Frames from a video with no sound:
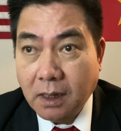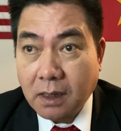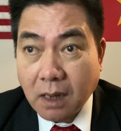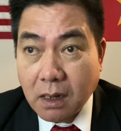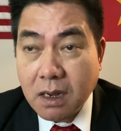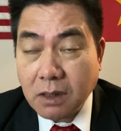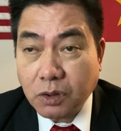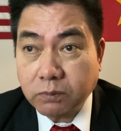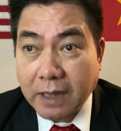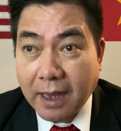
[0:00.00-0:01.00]
đất nước
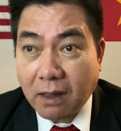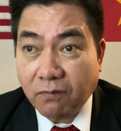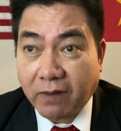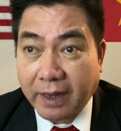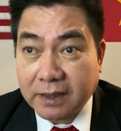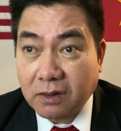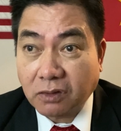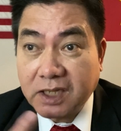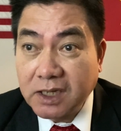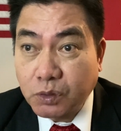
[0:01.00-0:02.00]
chúng ta không phải chỉ
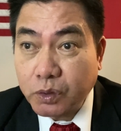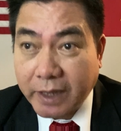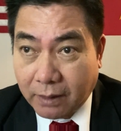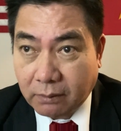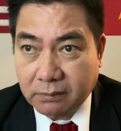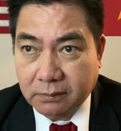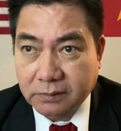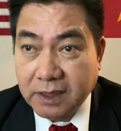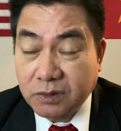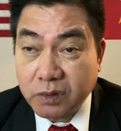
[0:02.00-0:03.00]
có Thiên Chúa giáo
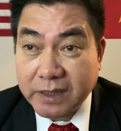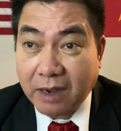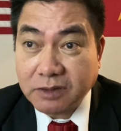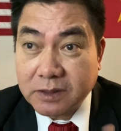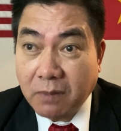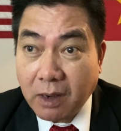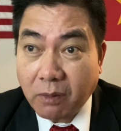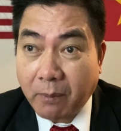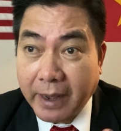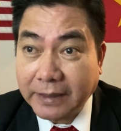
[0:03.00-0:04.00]
Thiên Chúa giáo chỉ mới
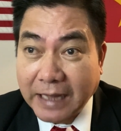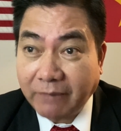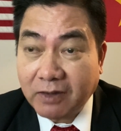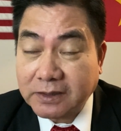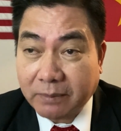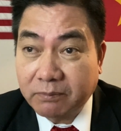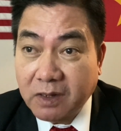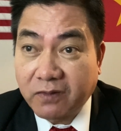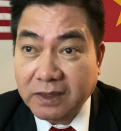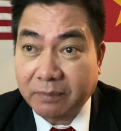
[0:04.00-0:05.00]
có 7, 8%,
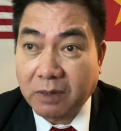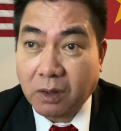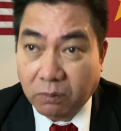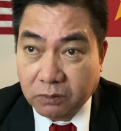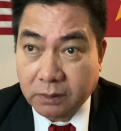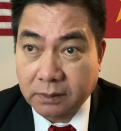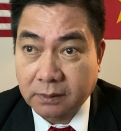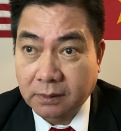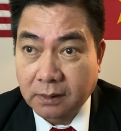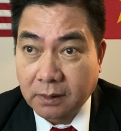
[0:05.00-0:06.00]
10% là cùng thôi
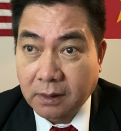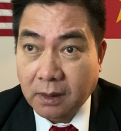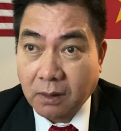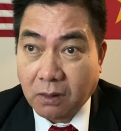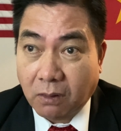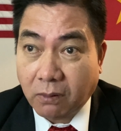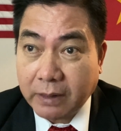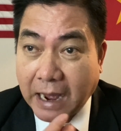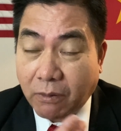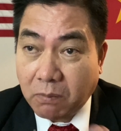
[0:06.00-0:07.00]
còn có
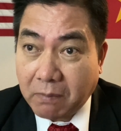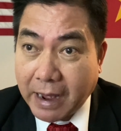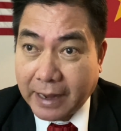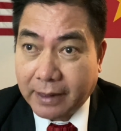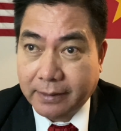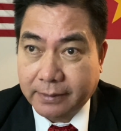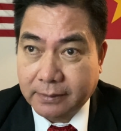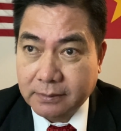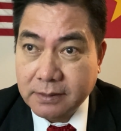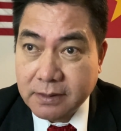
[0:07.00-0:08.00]
đạo ông bà,
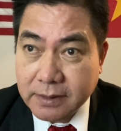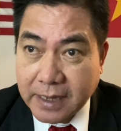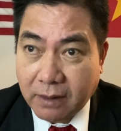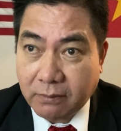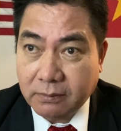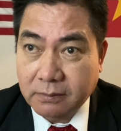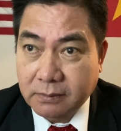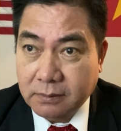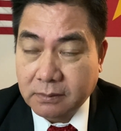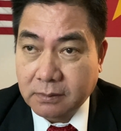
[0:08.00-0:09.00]
lương giáo
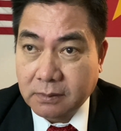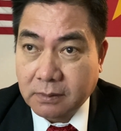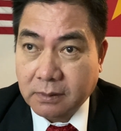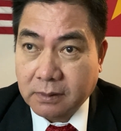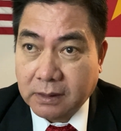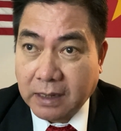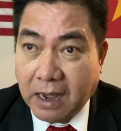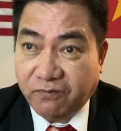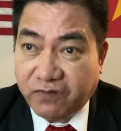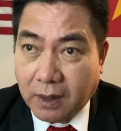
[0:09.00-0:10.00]

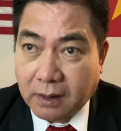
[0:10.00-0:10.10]
đạo Phật